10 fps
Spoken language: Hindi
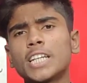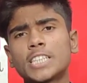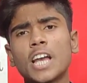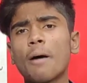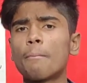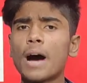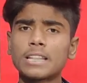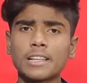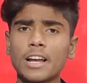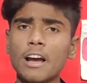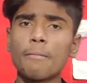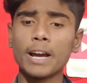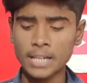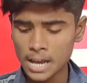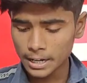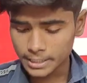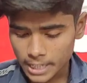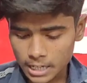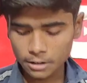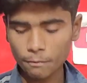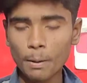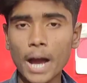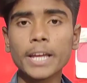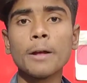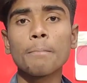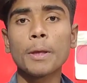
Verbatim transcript: ही अच्छा अच्छा बात लगा भाई टेक बाय